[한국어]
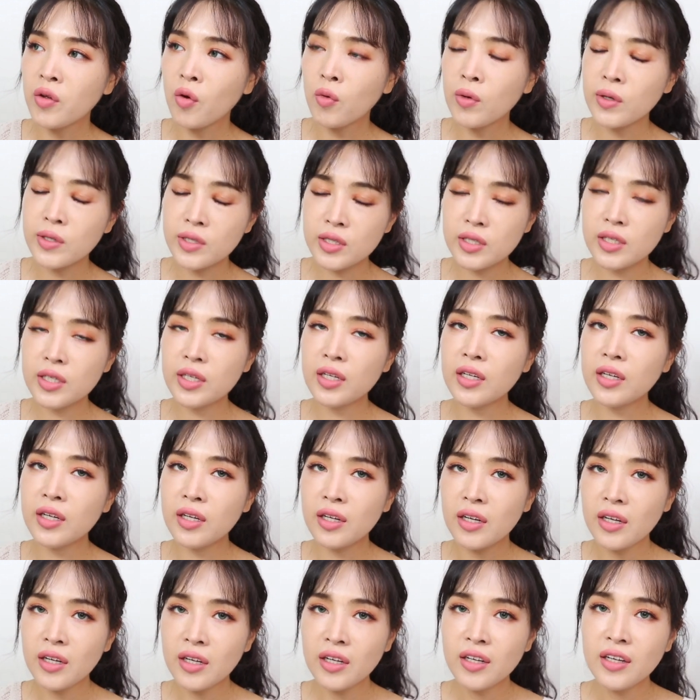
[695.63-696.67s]

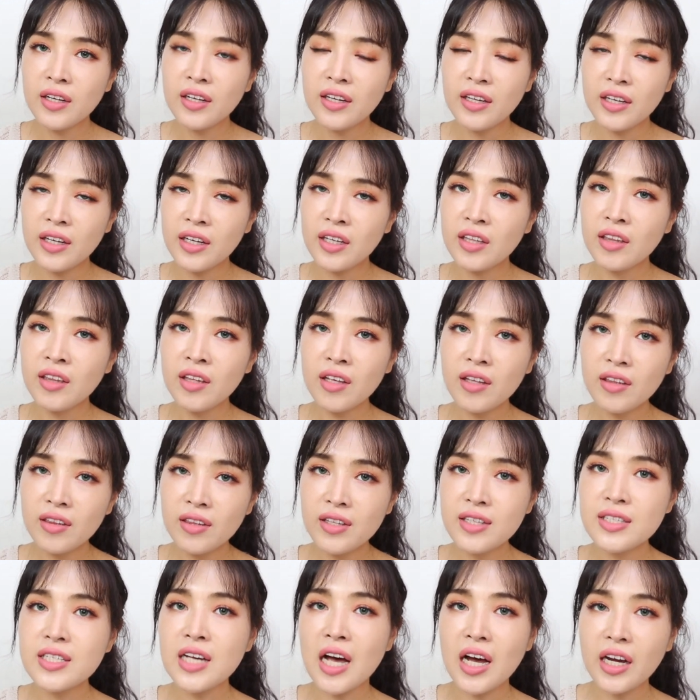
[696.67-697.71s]
역시 이
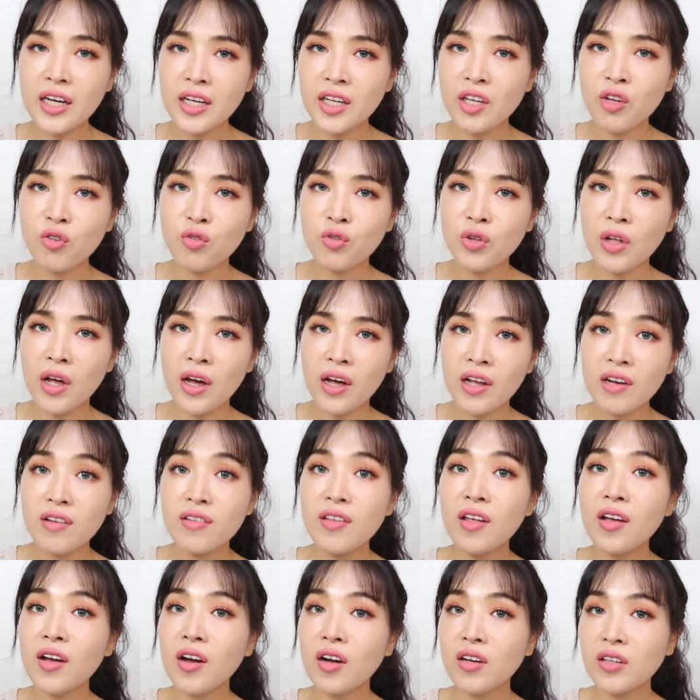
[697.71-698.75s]
틴트 장인이구나 하는
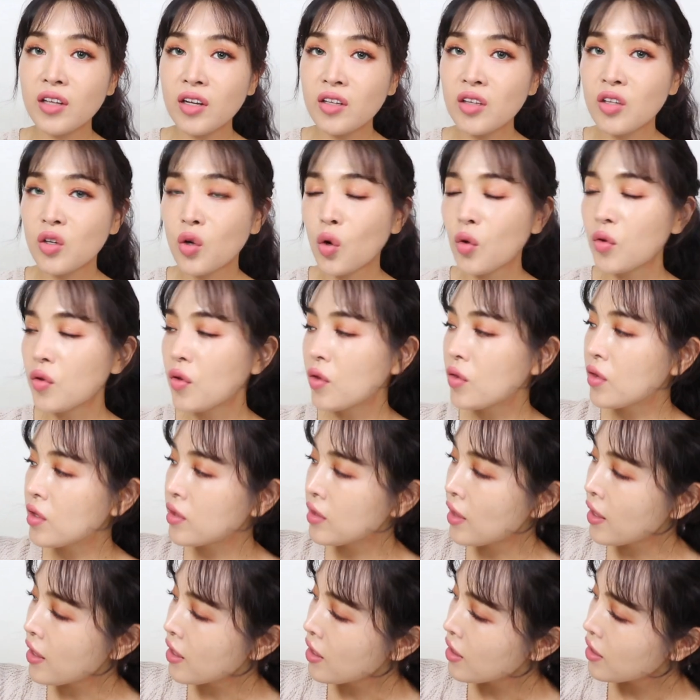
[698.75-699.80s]
생각이 딱
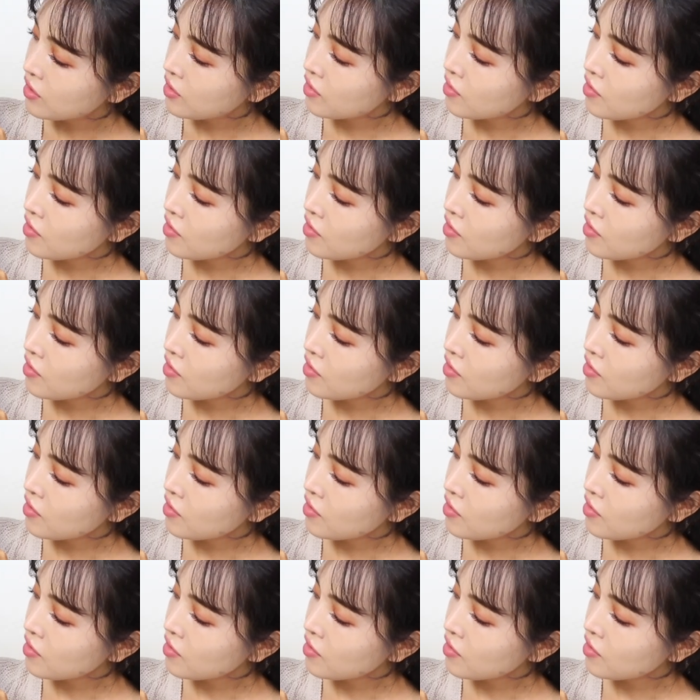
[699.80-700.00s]
들었었는데